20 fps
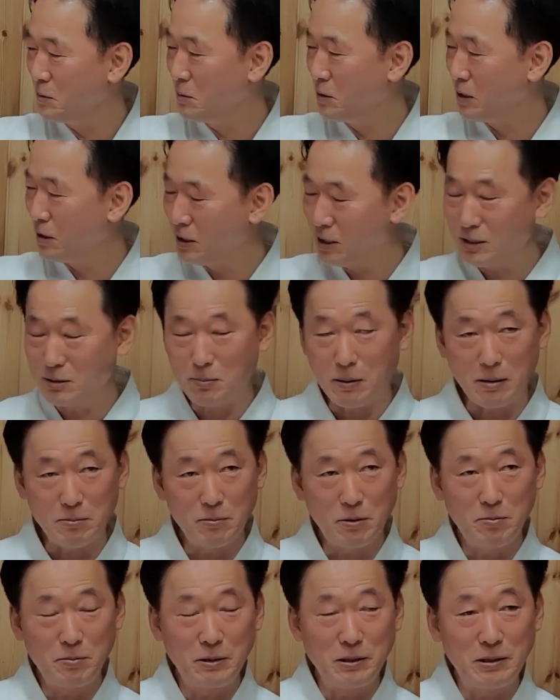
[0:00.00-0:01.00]
여러 가지
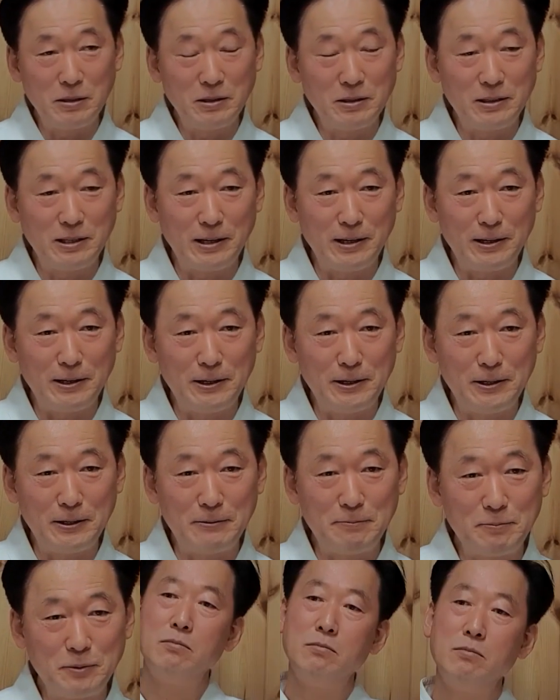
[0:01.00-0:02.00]
방법이 있는데,
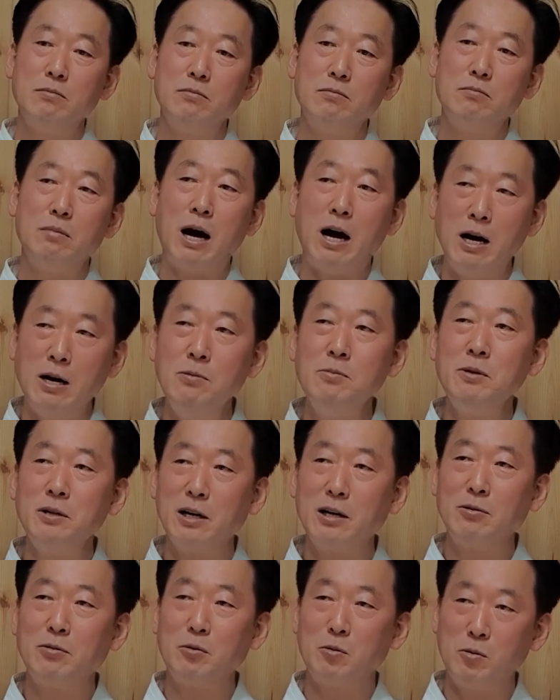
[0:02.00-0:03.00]

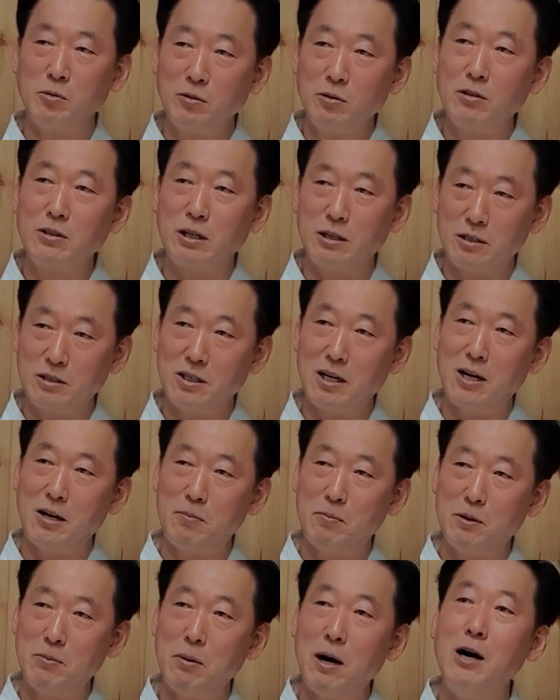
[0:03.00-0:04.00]
마음이라도 공덕장을
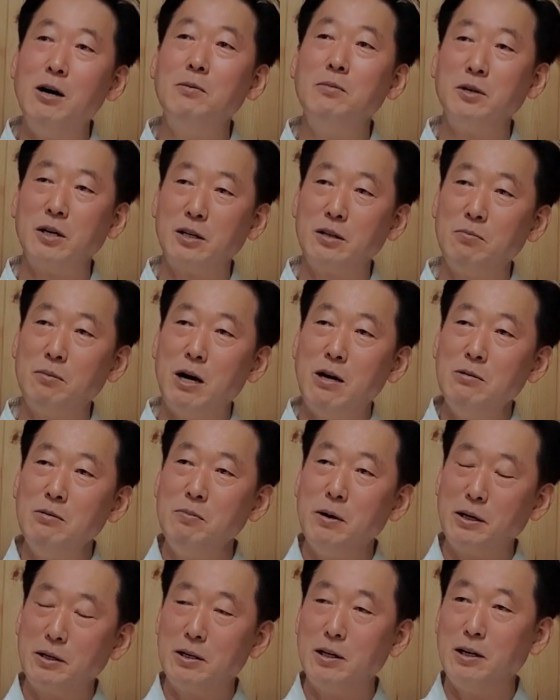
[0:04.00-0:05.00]
쌓아보는 마음으로도 마음이
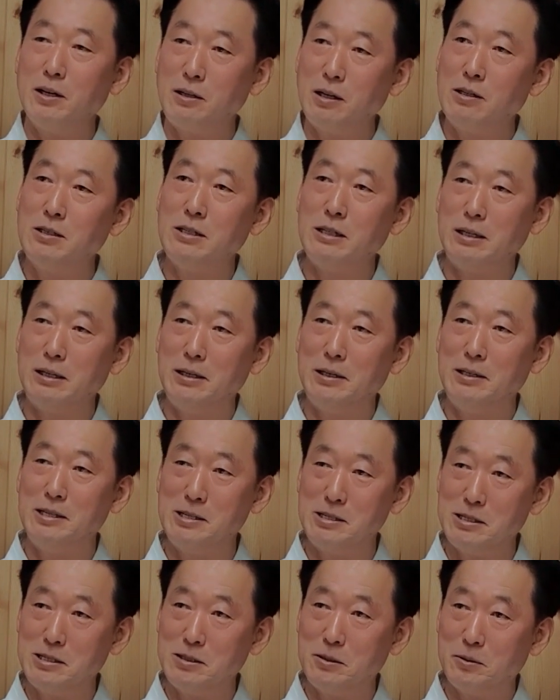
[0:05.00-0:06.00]
바뀌어야 되지
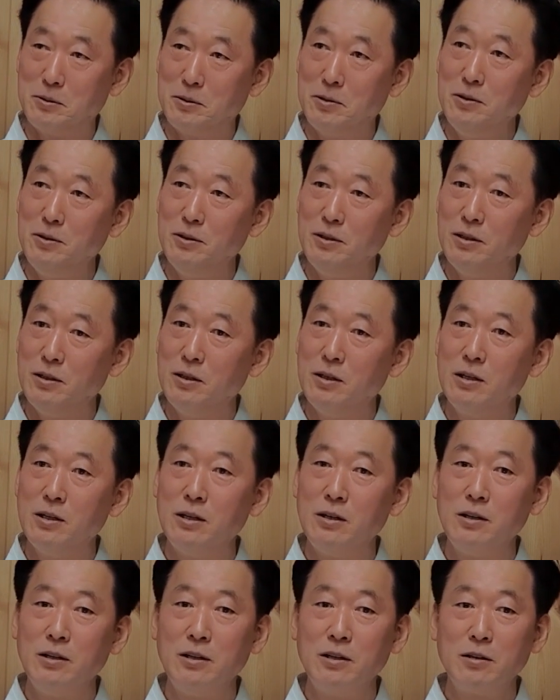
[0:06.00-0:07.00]
실질적으로.
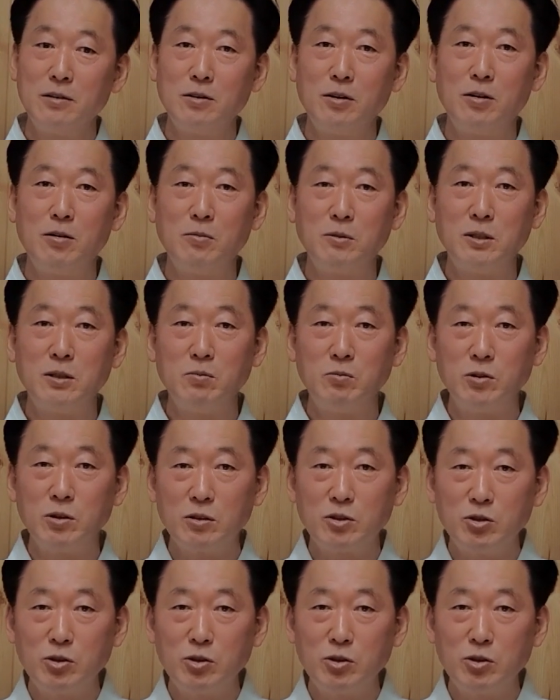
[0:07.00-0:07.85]
근데 여러분 직접